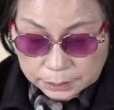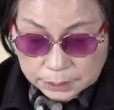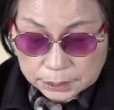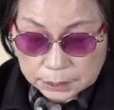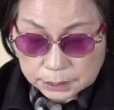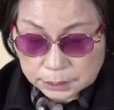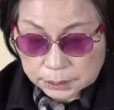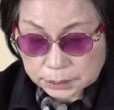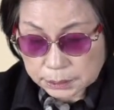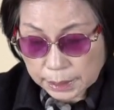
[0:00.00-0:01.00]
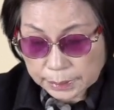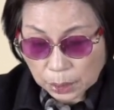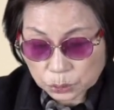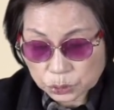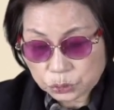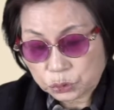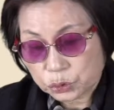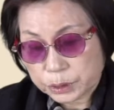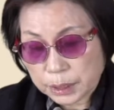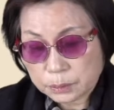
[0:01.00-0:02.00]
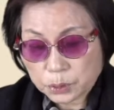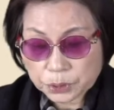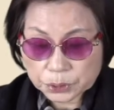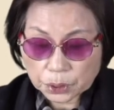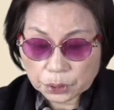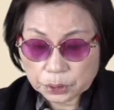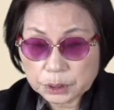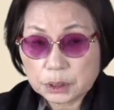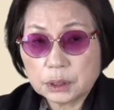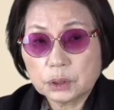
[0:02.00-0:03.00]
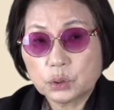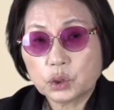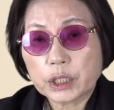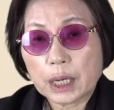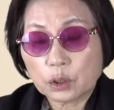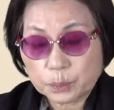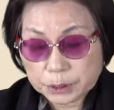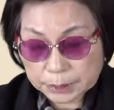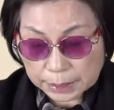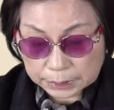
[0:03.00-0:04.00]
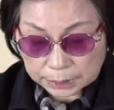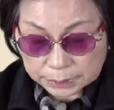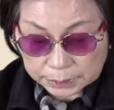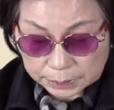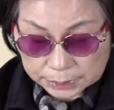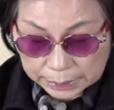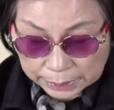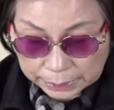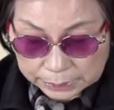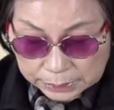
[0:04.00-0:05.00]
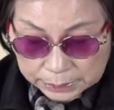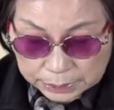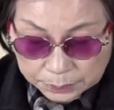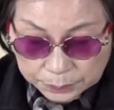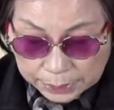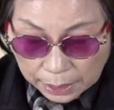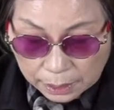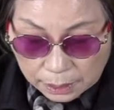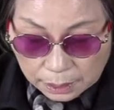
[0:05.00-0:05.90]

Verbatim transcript: 이 시에 나오는 주제이면서 이 주제하고 비슷하니까 시를 잠깐 읽겠습니다.